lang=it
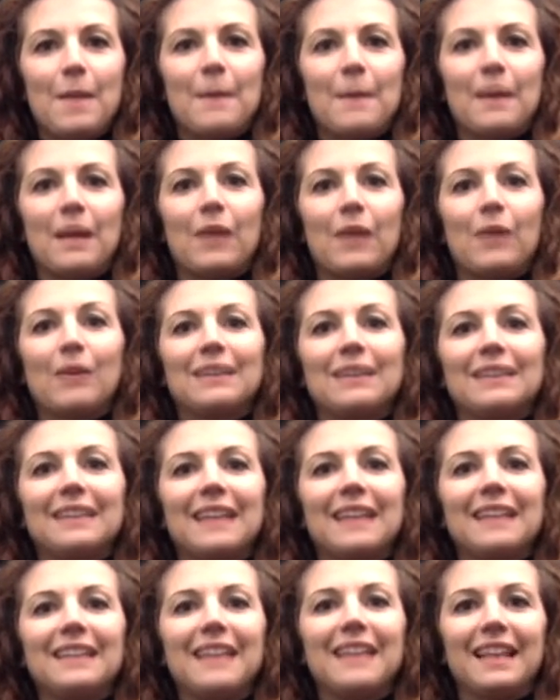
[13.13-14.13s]
per la
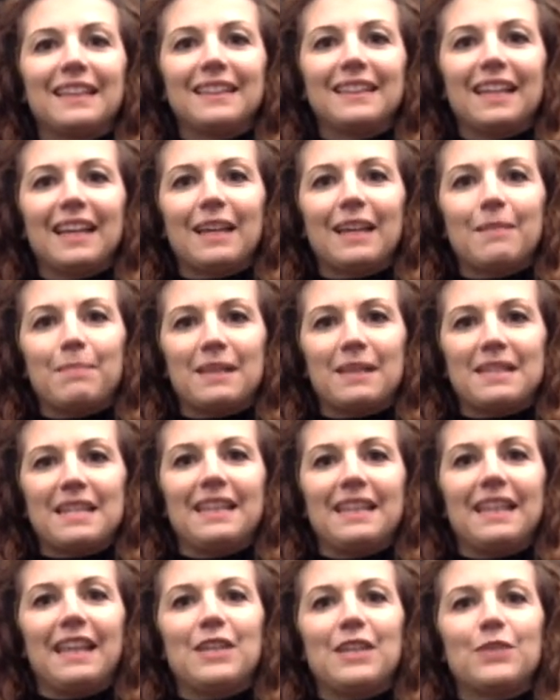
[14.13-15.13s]
quantità di nettere che
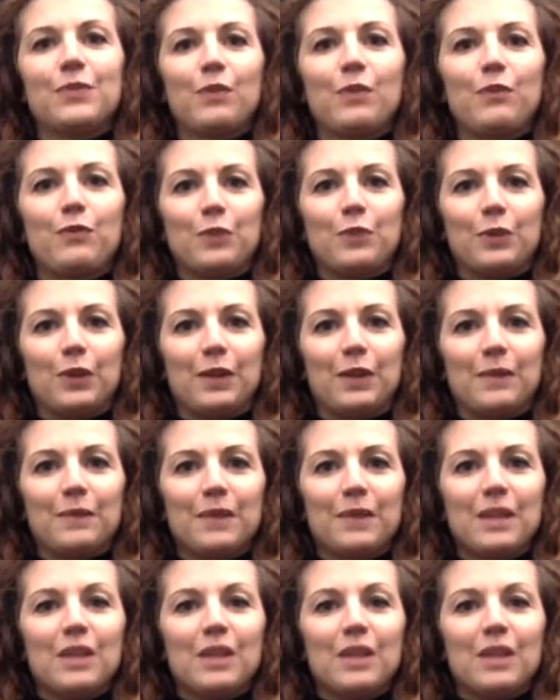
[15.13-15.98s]
presenta nei suoi fiori.